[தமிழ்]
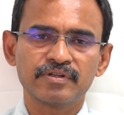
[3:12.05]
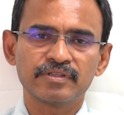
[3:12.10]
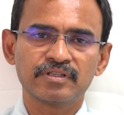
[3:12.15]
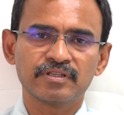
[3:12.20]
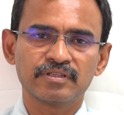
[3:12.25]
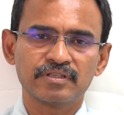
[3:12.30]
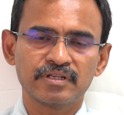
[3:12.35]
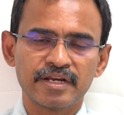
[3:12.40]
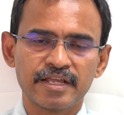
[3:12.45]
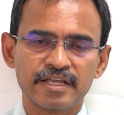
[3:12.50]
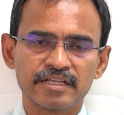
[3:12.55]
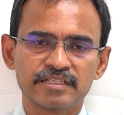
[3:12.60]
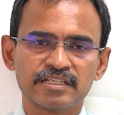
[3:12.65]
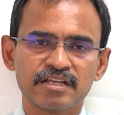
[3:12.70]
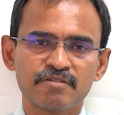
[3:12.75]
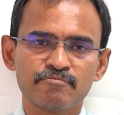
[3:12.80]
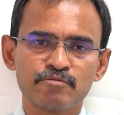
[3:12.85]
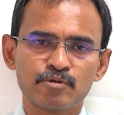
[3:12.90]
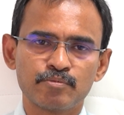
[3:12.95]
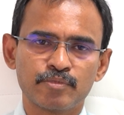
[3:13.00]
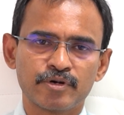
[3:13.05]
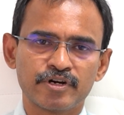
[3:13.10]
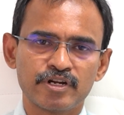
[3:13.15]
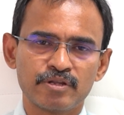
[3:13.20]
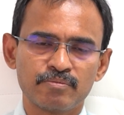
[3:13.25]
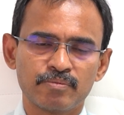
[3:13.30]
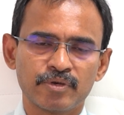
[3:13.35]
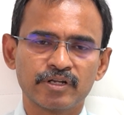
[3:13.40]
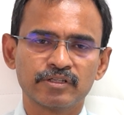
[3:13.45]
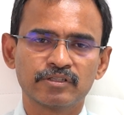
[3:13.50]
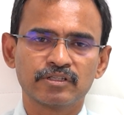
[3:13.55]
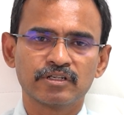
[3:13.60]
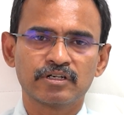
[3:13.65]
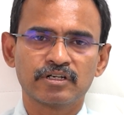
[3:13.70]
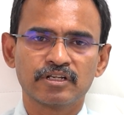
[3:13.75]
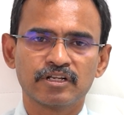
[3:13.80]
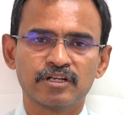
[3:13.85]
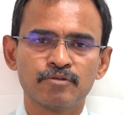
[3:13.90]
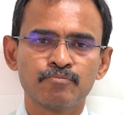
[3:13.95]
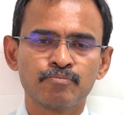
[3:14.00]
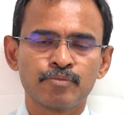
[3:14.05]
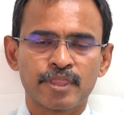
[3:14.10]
வந்ததுன்னு எக்ஸாமின் பண்ணி பார்த்துட்டு